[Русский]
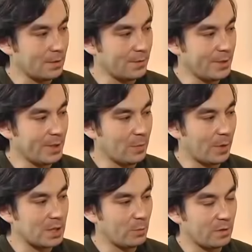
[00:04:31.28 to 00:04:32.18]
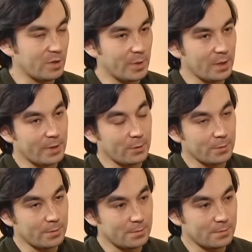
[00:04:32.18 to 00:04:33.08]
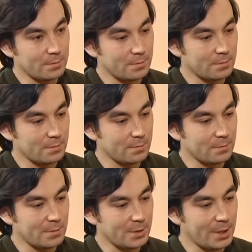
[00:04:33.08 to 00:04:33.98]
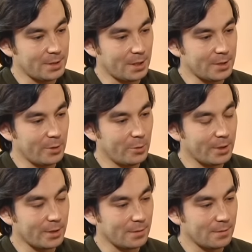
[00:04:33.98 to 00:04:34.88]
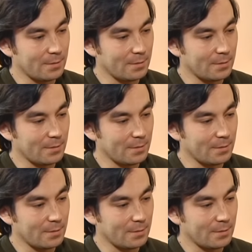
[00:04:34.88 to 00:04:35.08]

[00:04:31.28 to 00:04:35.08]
и все они по-разному это воспринимают. Есть категория